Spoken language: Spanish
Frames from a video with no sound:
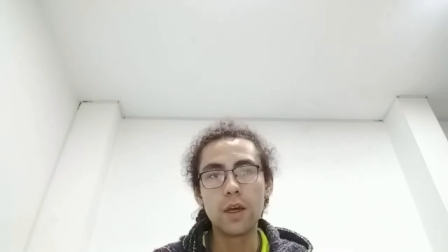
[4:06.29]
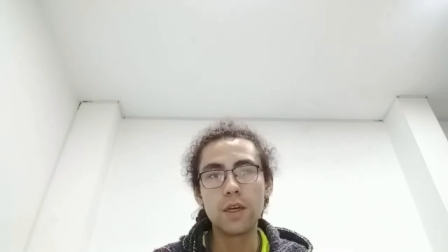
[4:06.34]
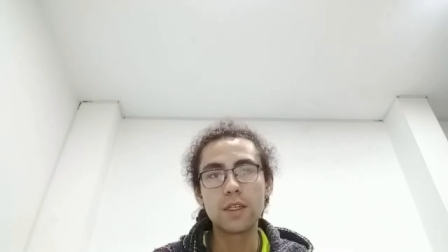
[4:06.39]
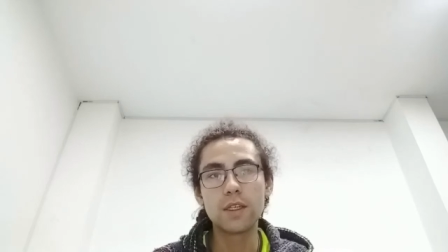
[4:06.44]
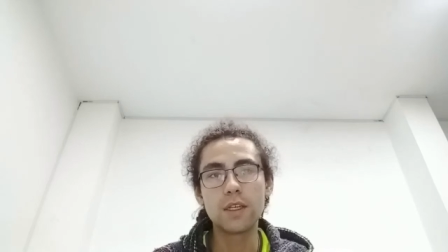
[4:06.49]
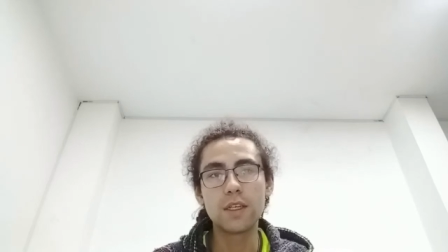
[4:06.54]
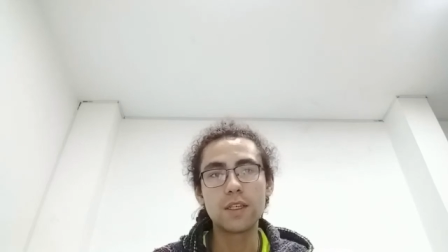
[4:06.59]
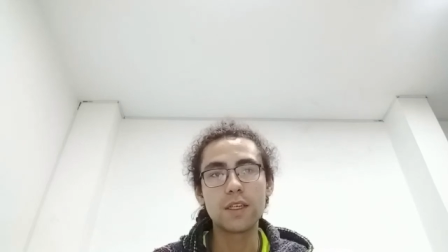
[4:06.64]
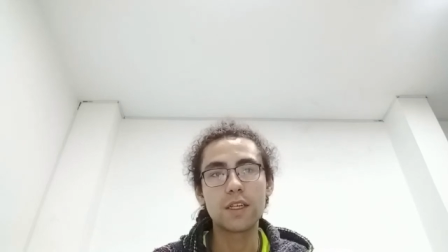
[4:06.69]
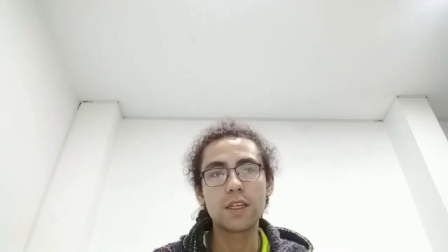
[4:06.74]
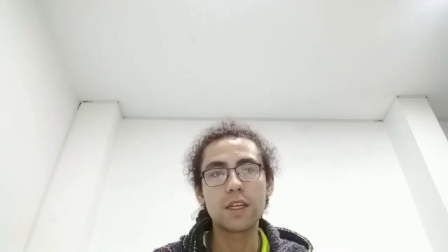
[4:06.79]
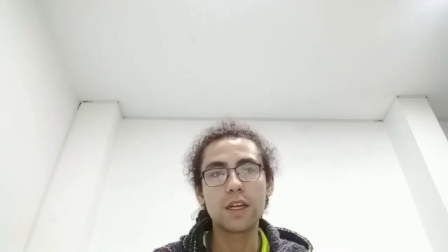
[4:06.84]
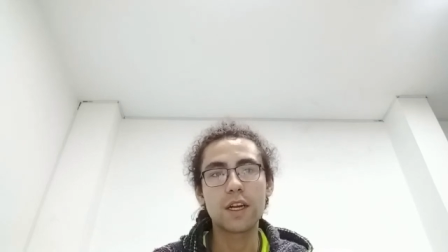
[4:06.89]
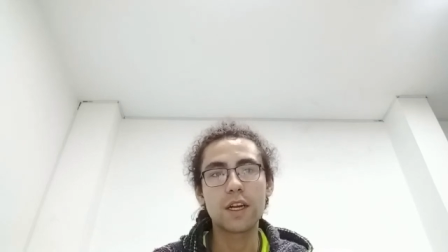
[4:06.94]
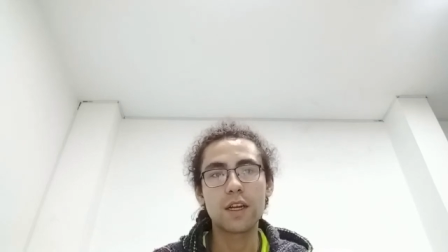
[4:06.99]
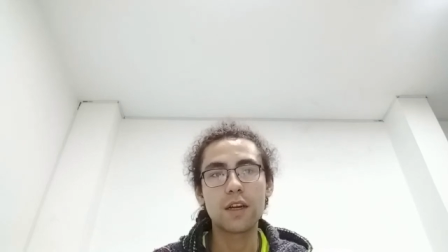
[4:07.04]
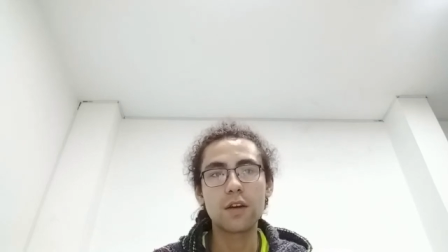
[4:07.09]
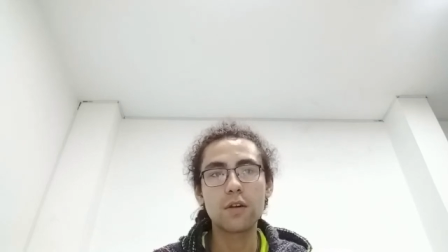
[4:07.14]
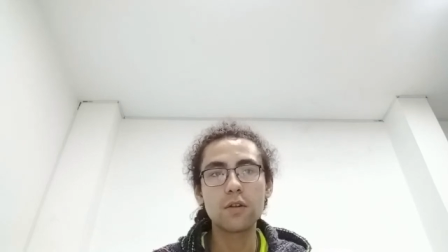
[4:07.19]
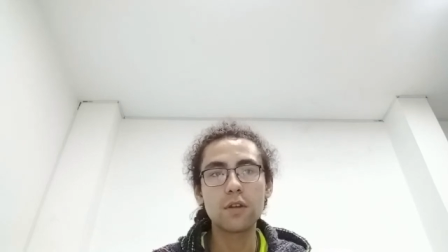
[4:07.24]
Si se
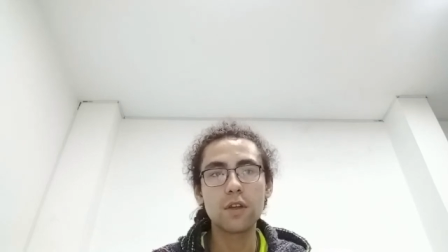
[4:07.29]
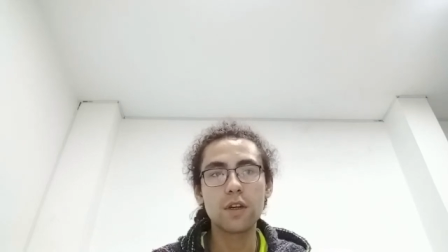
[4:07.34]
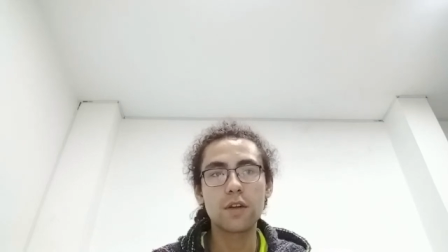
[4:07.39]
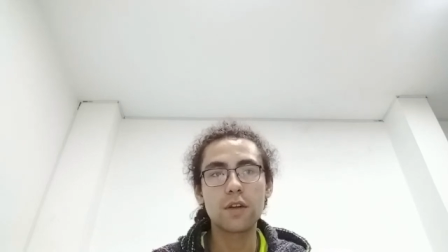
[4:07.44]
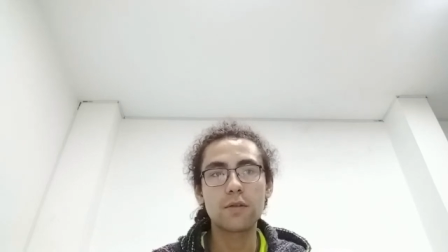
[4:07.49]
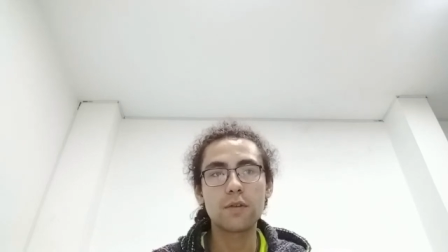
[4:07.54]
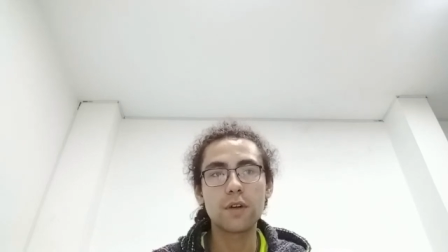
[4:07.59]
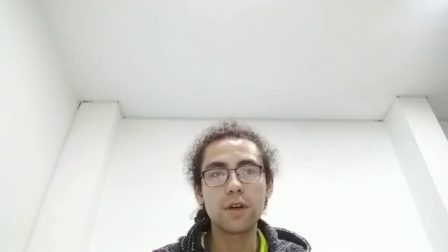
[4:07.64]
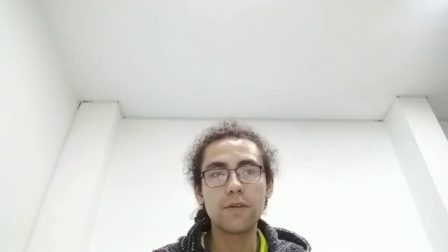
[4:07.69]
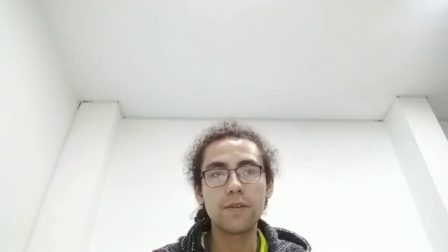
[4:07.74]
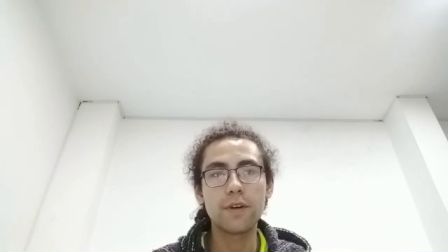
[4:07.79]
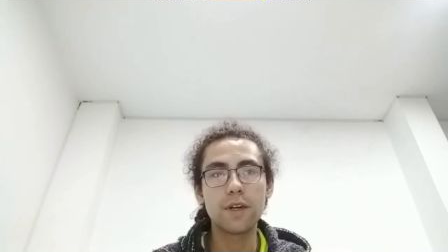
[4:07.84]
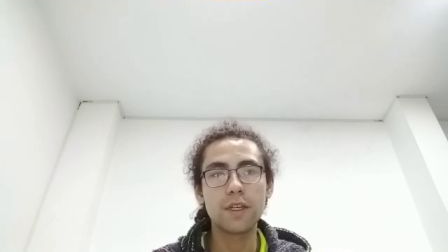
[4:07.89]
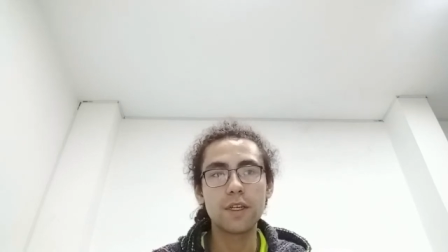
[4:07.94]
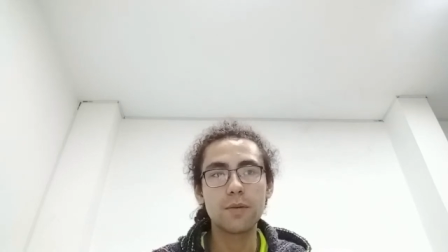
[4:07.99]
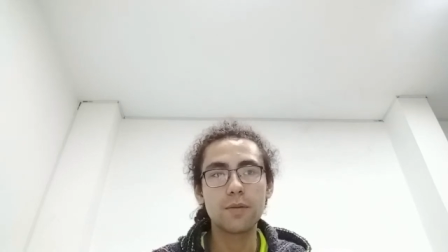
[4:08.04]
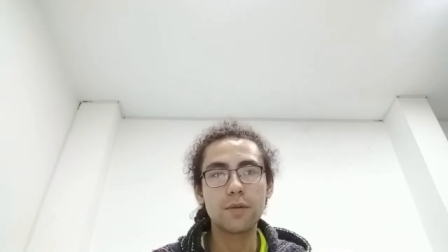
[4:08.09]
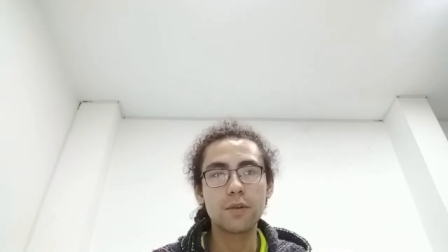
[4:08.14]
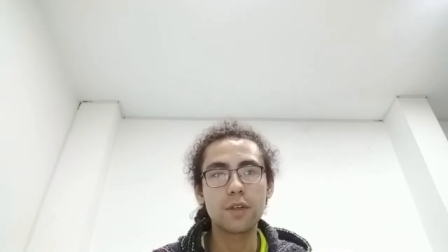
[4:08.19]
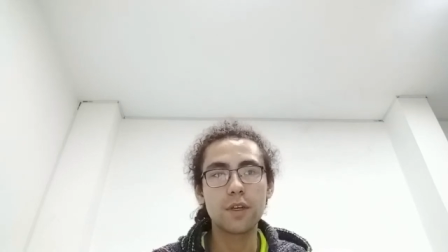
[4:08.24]
llegara a encontrar una
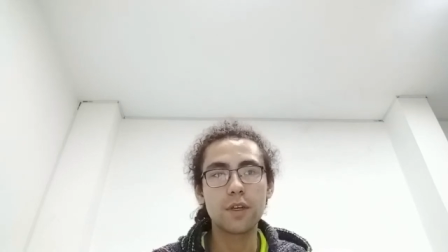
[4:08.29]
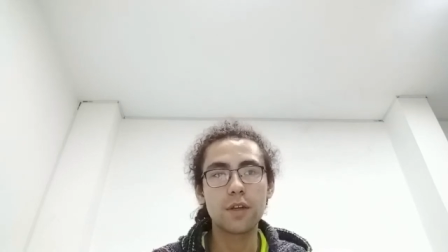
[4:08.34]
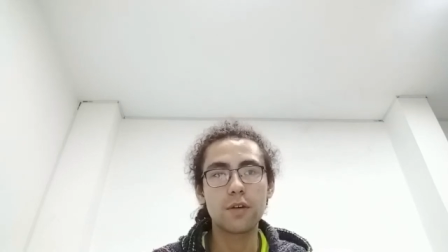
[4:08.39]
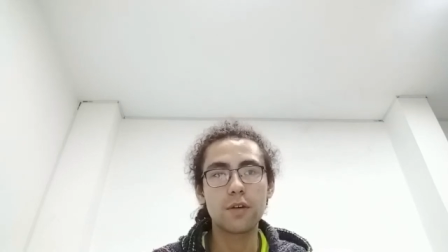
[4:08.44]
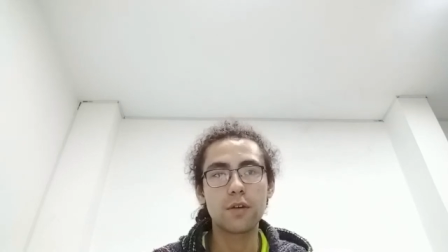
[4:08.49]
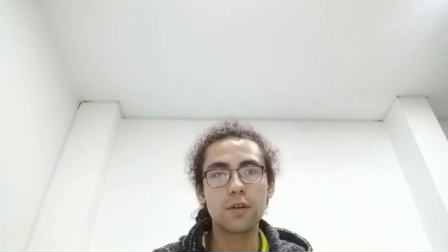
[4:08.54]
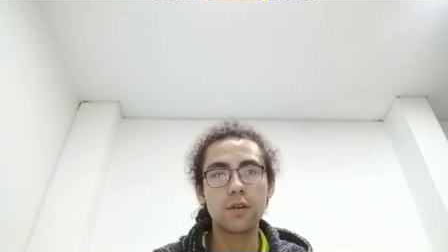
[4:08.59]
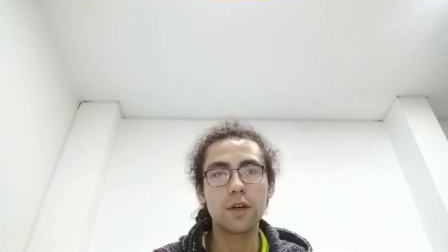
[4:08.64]
falla posterior